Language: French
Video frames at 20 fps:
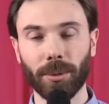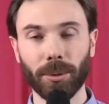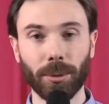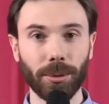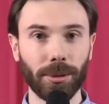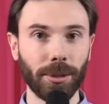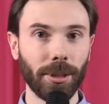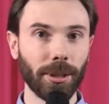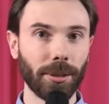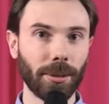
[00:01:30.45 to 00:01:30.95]
mais
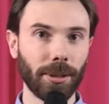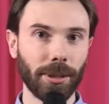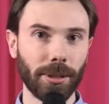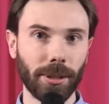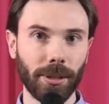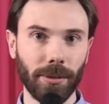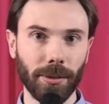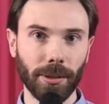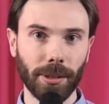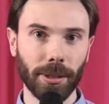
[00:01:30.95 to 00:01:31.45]
aussi des
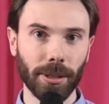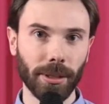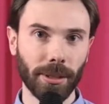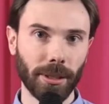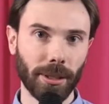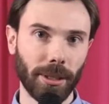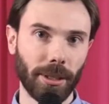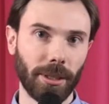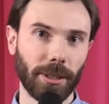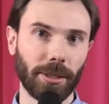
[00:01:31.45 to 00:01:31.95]
collectivités
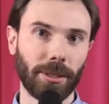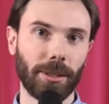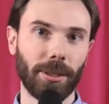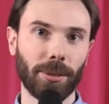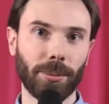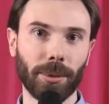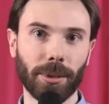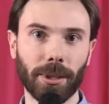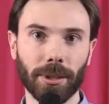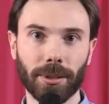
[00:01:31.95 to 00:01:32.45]

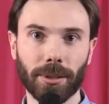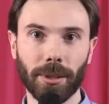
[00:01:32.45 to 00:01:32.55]
qui souhaitent